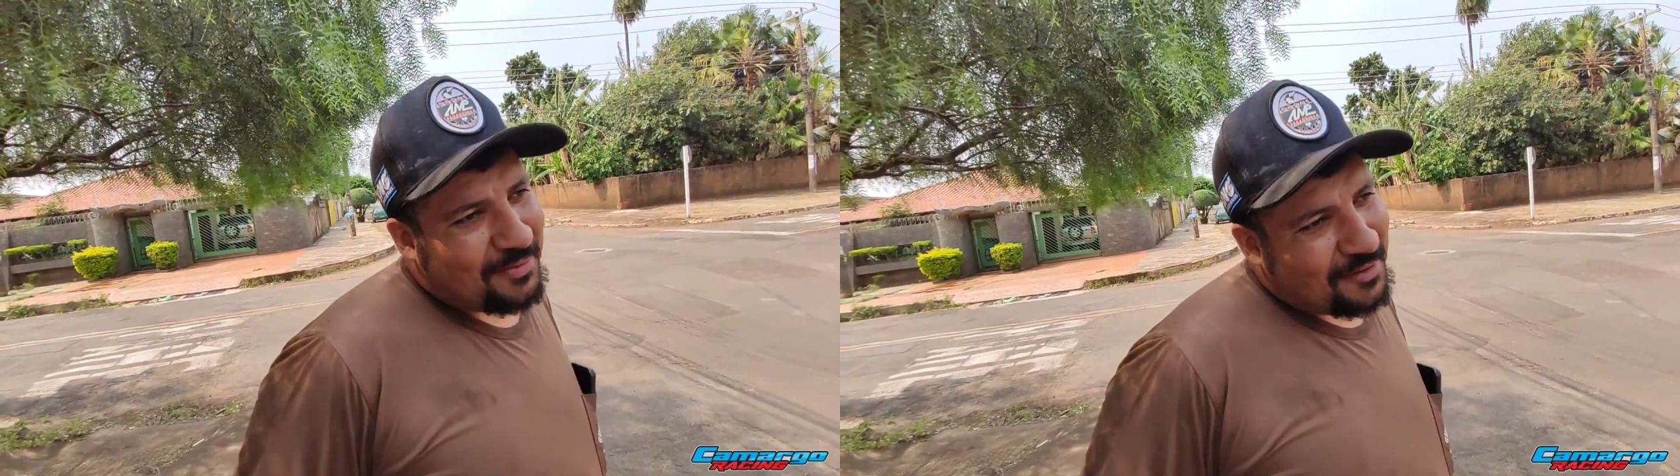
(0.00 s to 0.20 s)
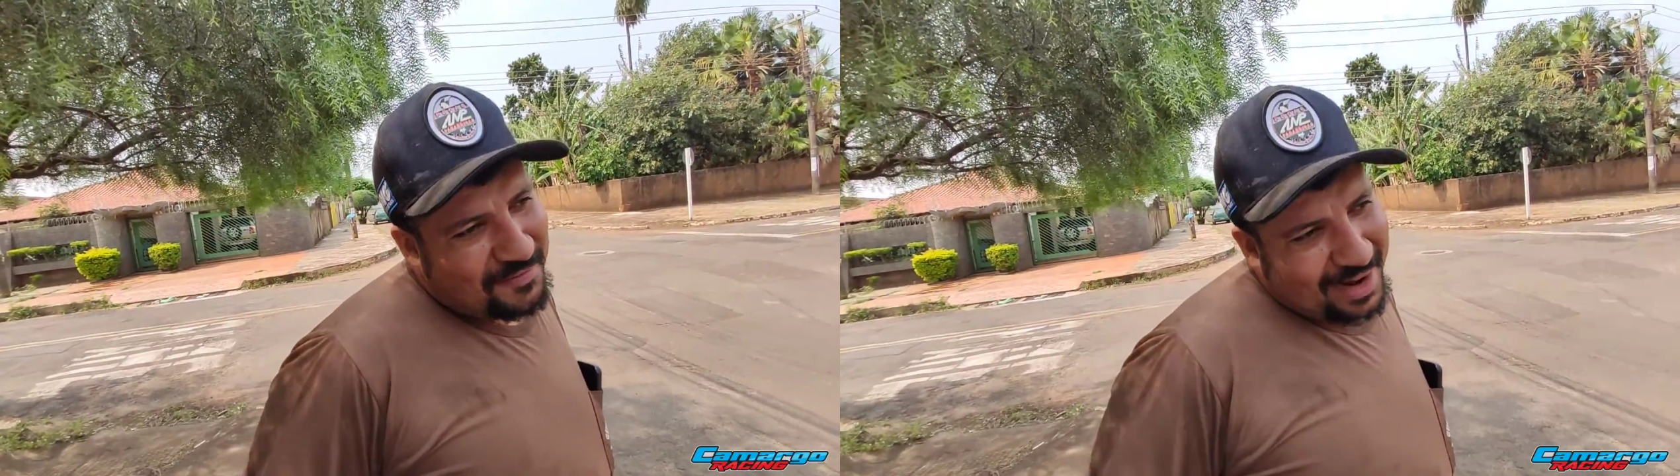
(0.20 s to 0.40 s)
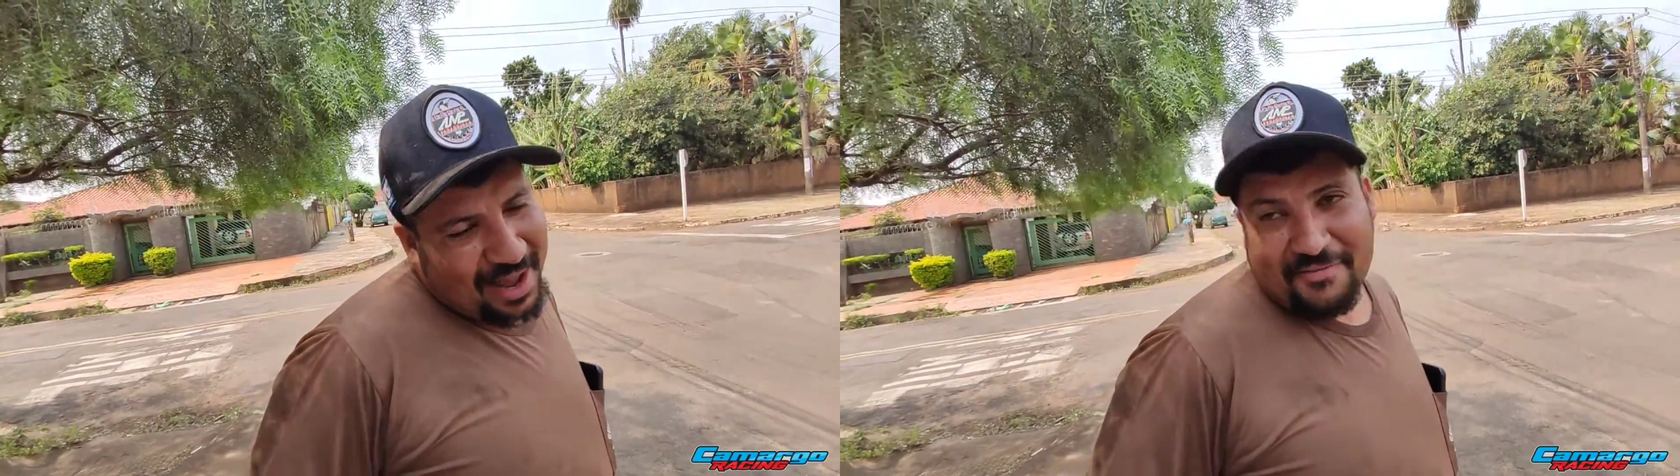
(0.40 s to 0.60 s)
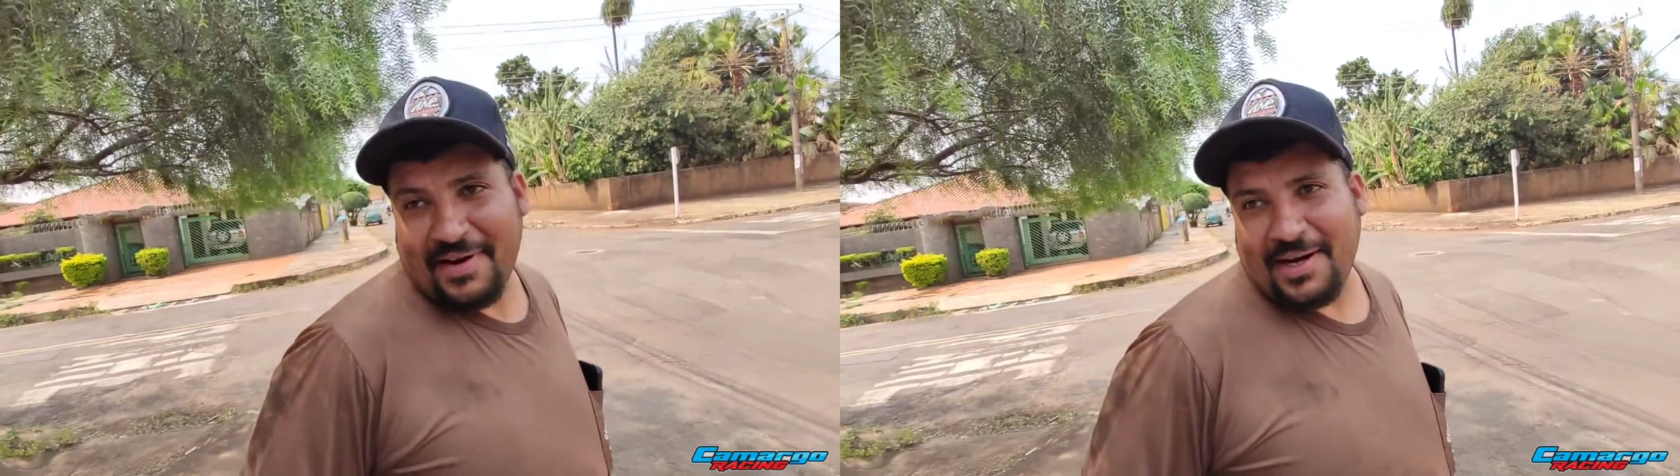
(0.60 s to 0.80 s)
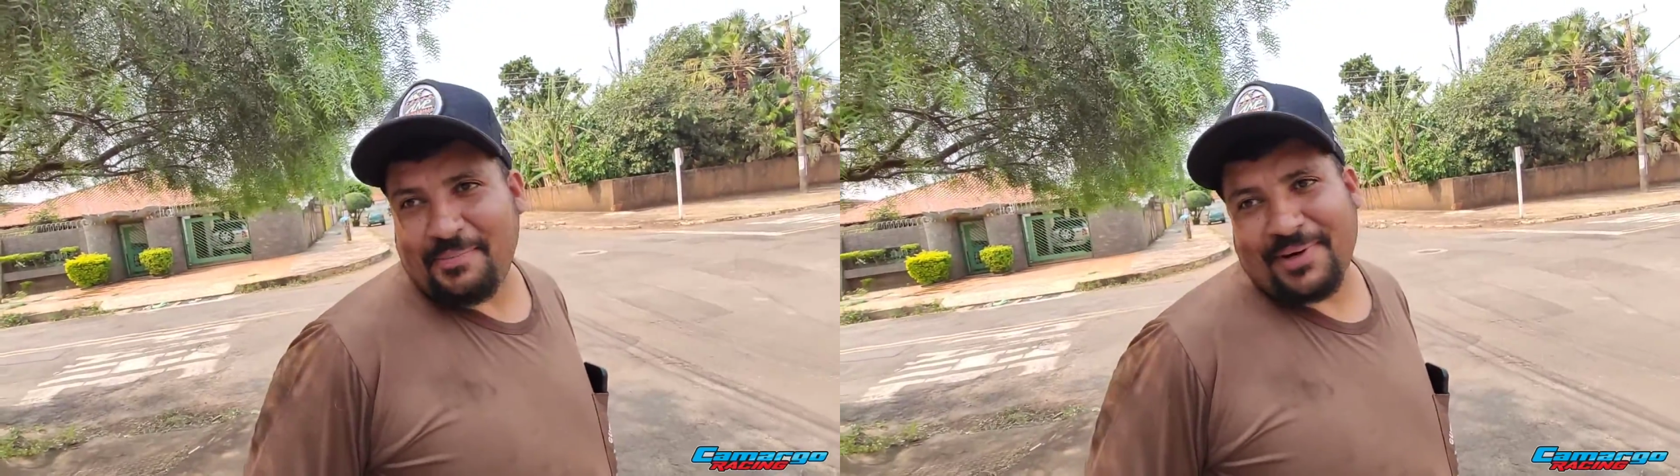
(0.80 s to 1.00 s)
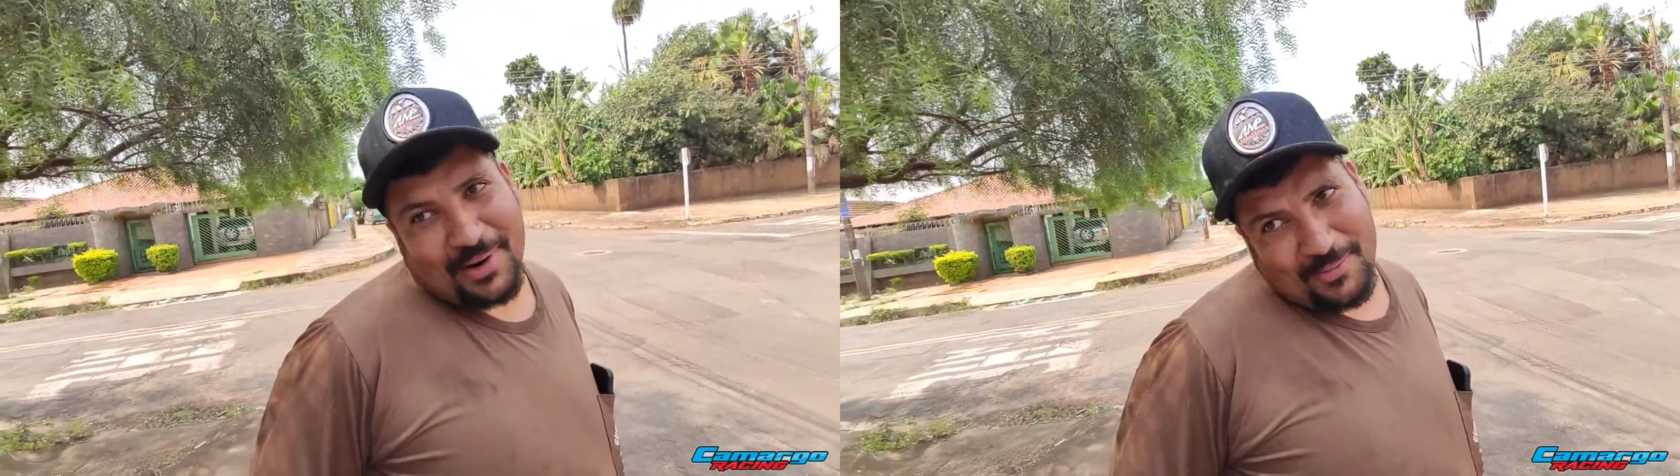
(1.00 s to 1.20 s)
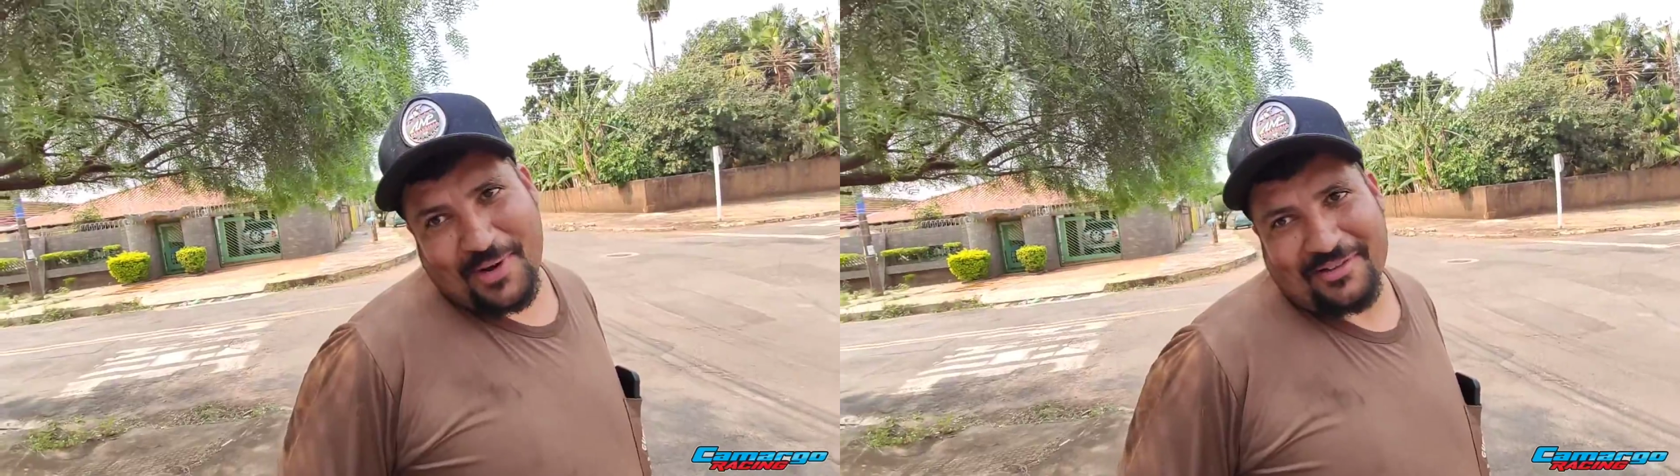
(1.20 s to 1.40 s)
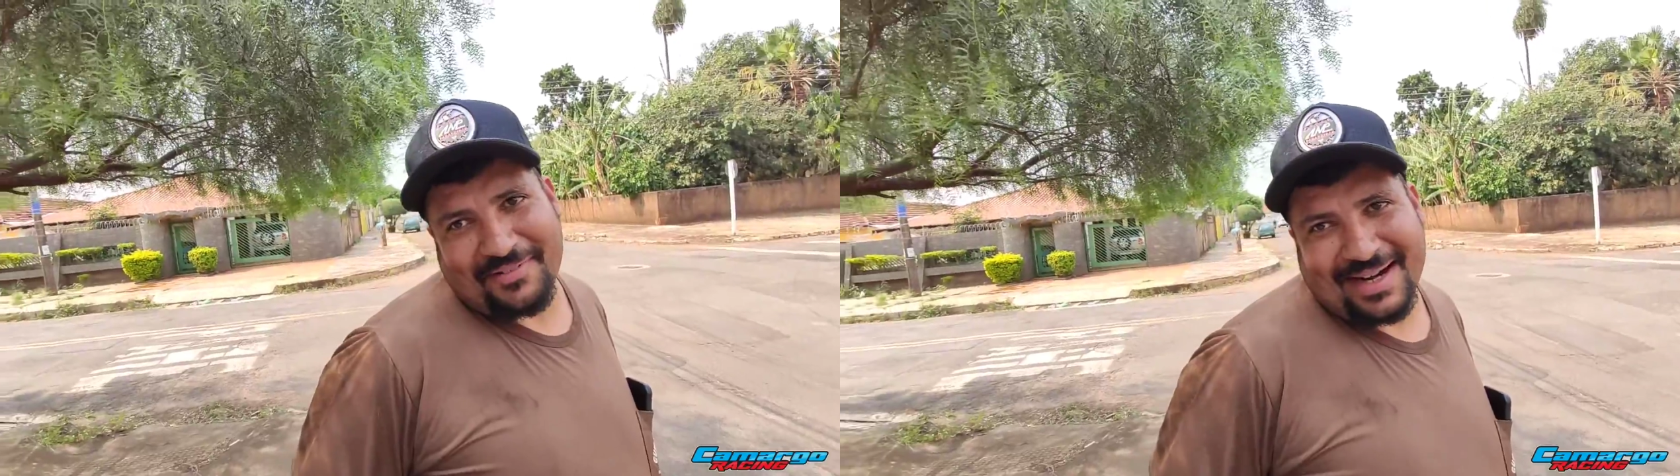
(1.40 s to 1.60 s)
Vou falar verde porque o
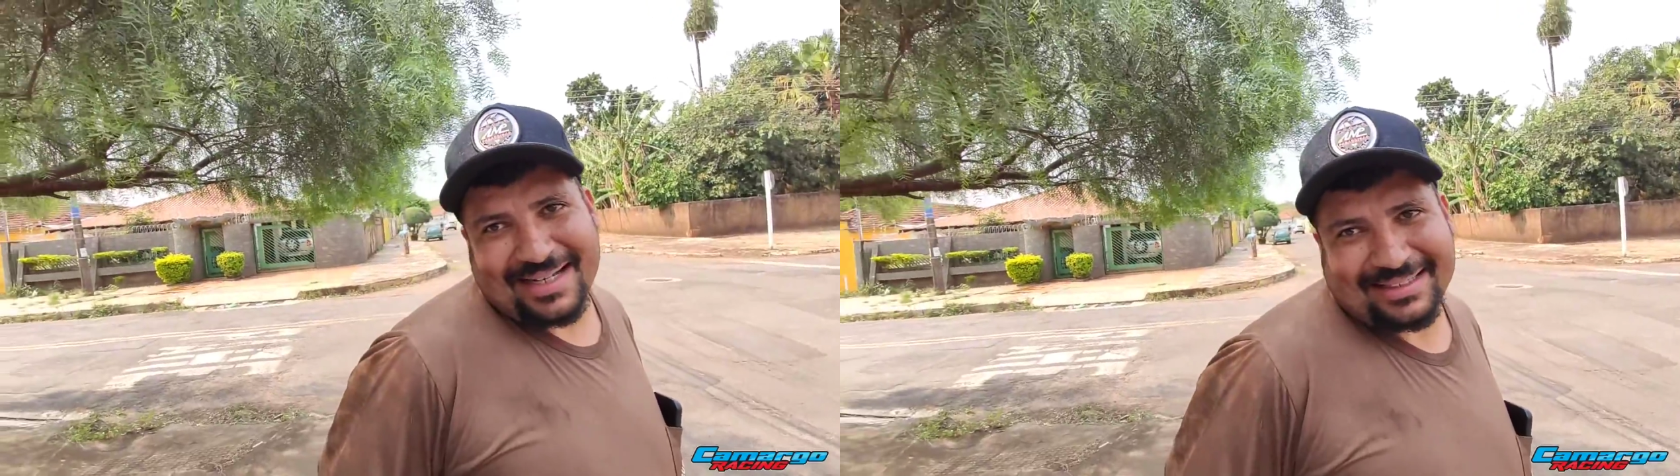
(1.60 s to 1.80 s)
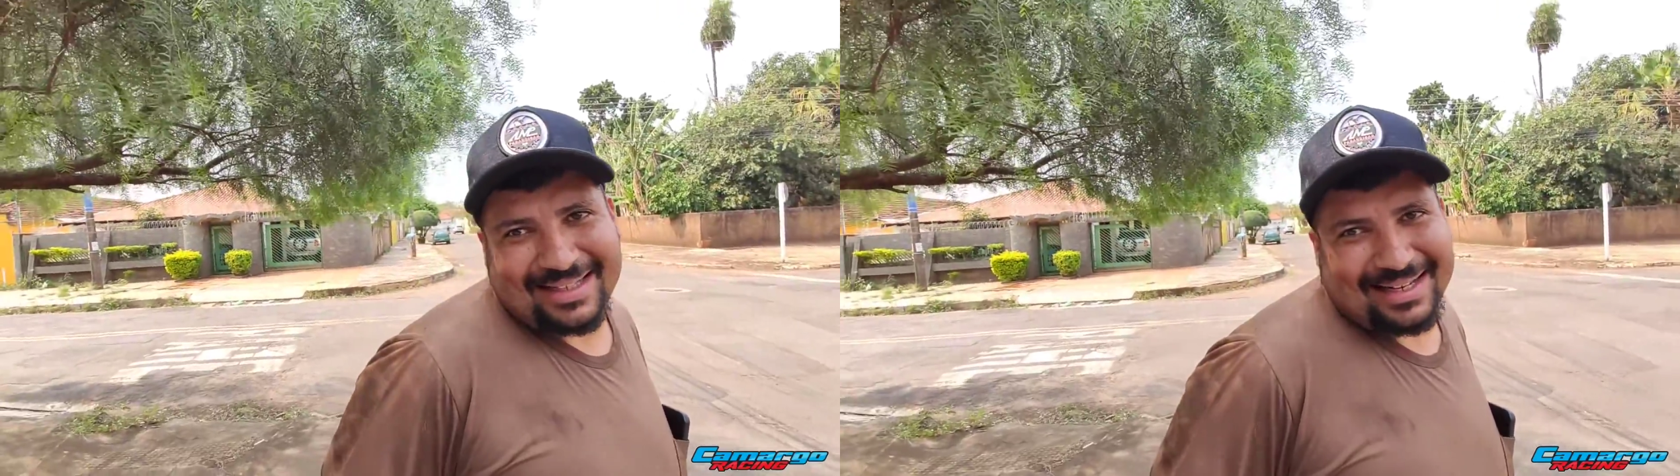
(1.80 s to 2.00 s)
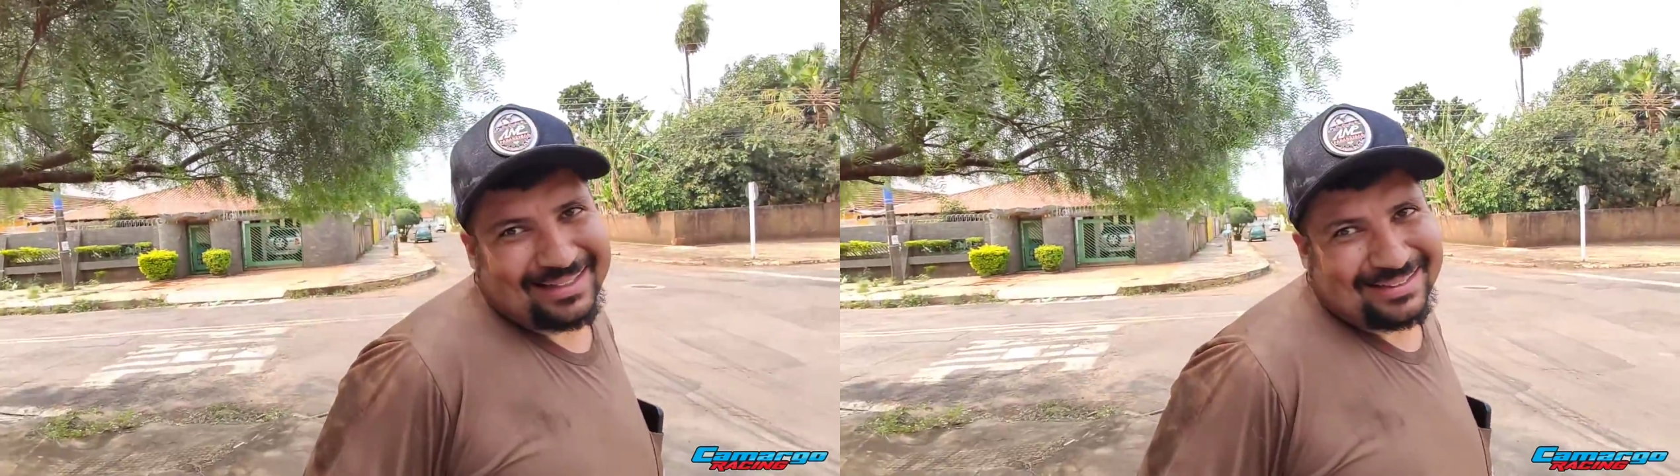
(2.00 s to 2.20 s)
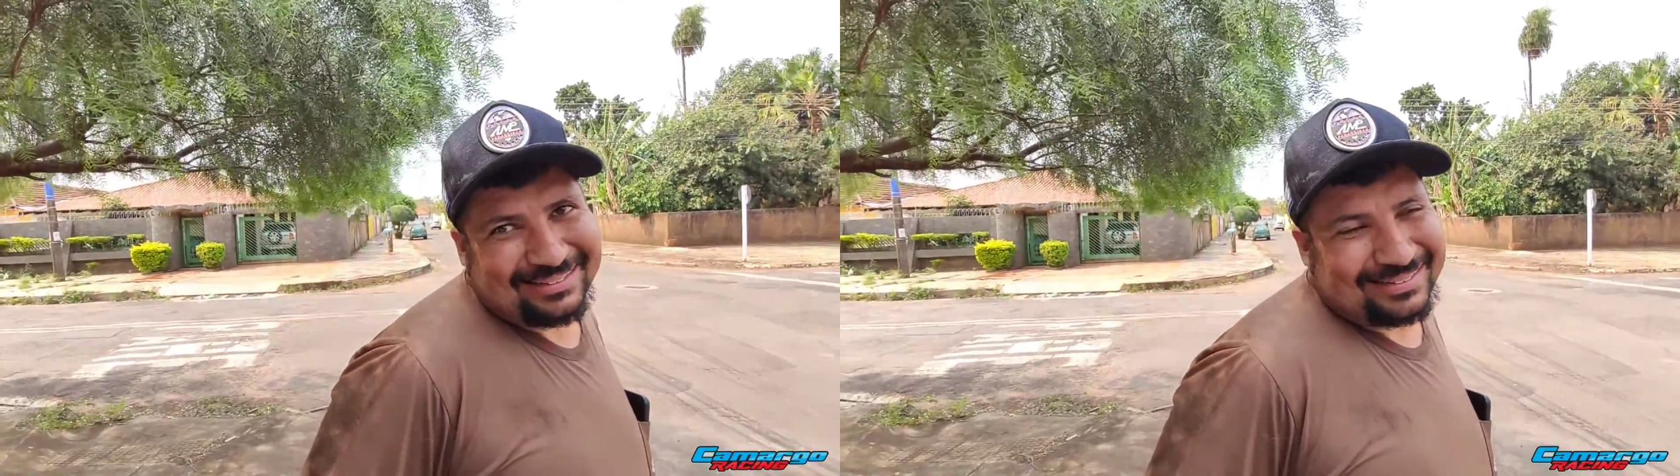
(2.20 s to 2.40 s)
meu é verde, né? Ele então...